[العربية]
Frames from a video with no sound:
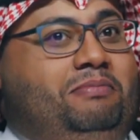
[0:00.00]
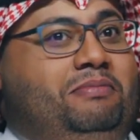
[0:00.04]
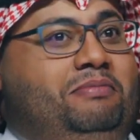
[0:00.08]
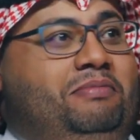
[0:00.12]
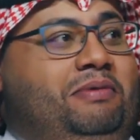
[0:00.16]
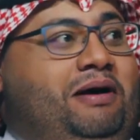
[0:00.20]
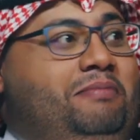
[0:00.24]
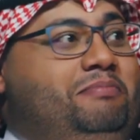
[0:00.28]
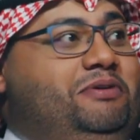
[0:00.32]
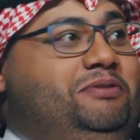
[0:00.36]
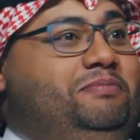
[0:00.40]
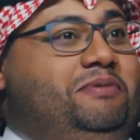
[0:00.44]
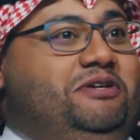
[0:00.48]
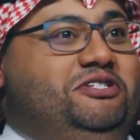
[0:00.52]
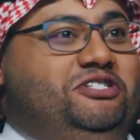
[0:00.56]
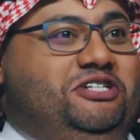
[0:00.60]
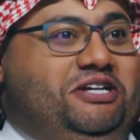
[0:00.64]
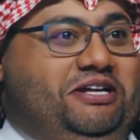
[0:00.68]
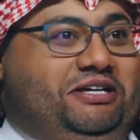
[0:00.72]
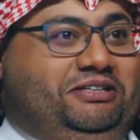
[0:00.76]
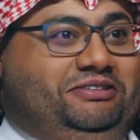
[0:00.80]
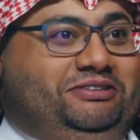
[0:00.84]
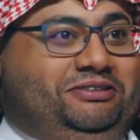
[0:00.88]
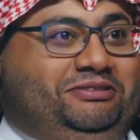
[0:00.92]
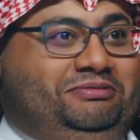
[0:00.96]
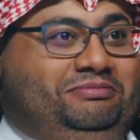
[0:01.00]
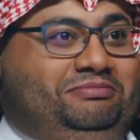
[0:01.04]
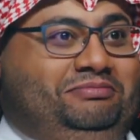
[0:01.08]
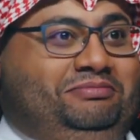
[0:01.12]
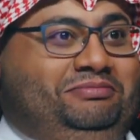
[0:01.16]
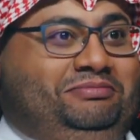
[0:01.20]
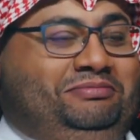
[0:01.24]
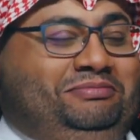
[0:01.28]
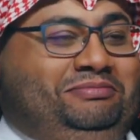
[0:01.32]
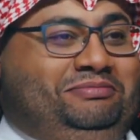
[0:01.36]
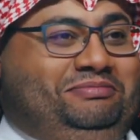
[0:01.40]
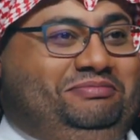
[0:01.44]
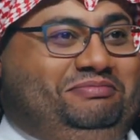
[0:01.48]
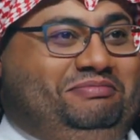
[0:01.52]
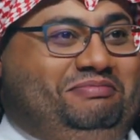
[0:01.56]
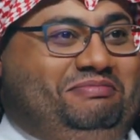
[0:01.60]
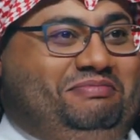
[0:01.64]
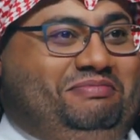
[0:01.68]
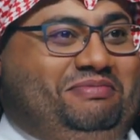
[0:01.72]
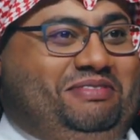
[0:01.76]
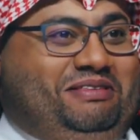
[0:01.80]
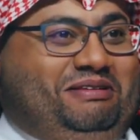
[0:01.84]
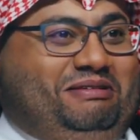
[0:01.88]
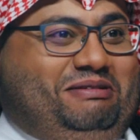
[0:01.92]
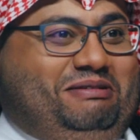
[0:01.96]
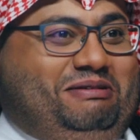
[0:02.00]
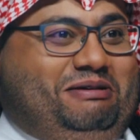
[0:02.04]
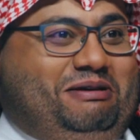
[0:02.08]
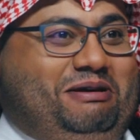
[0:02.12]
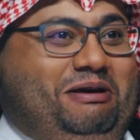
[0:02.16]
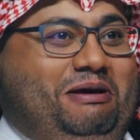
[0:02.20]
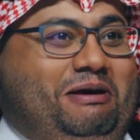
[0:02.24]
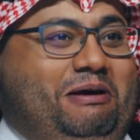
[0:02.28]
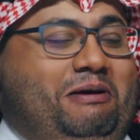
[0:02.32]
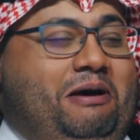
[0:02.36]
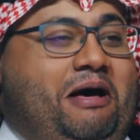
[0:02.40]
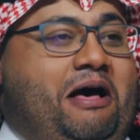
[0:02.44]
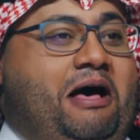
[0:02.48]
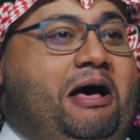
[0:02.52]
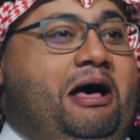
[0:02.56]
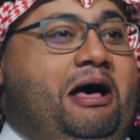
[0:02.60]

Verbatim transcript: محمد باجنيد محمد باجنيد اللي مسكين والله